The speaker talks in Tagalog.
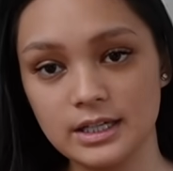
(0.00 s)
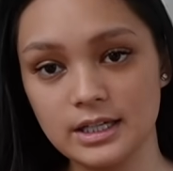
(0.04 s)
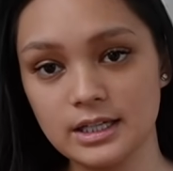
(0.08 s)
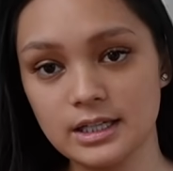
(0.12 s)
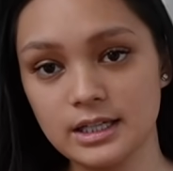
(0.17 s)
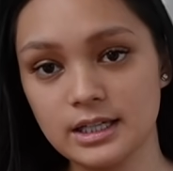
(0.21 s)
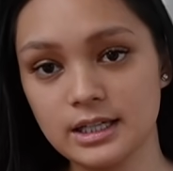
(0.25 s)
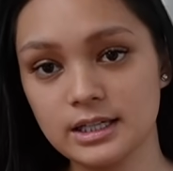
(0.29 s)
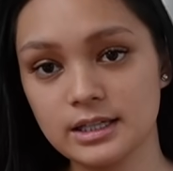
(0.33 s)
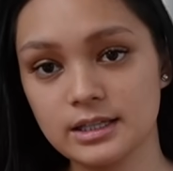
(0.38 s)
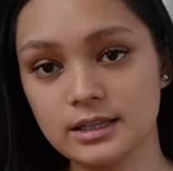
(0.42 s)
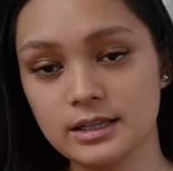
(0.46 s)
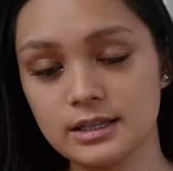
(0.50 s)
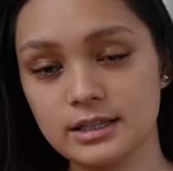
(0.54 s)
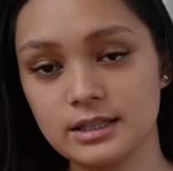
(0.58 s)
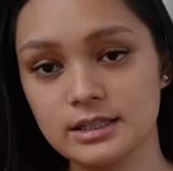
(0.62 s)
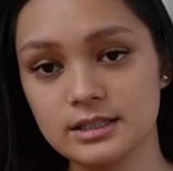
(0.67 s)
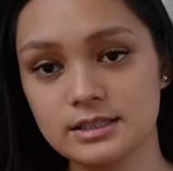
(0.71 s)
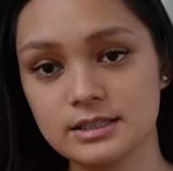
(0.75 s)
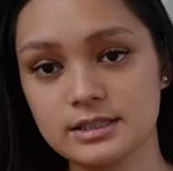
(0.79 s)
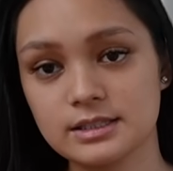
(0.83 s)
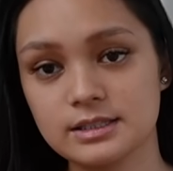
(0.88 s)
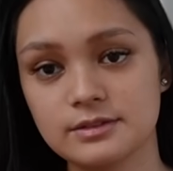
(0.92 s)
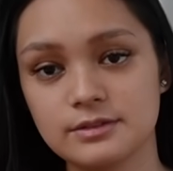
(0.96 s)
I like
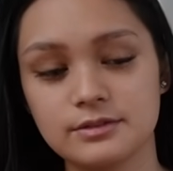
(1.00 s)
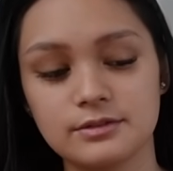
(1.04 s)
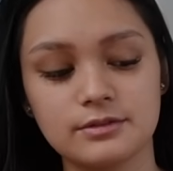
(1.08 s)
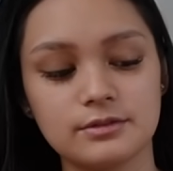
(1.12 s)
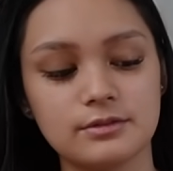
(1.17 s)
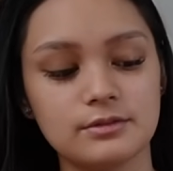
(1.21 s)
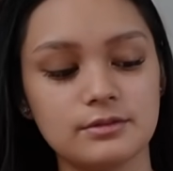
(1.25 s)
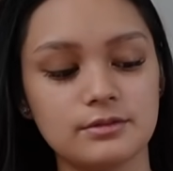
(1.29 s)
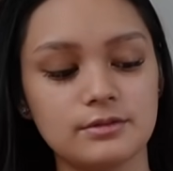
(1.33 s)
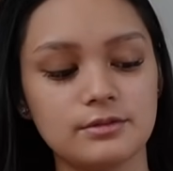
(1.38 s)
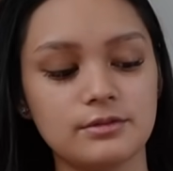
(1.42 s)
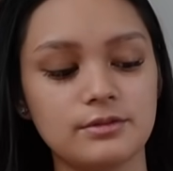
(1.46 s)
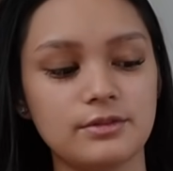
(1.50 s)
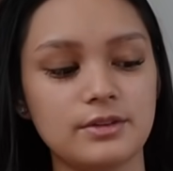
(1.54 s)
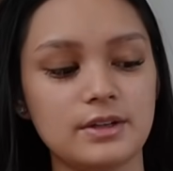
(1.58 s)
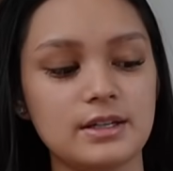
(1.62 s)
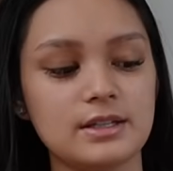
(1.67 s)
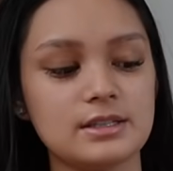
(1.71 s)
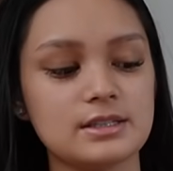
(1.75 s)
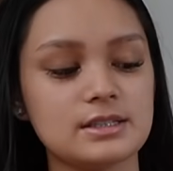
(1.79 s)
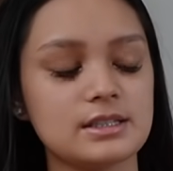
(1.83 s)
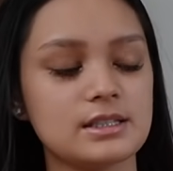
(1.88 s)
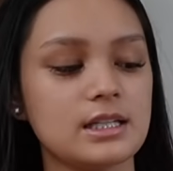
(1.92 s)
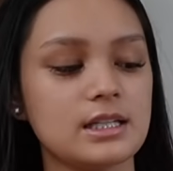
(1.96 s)
this vase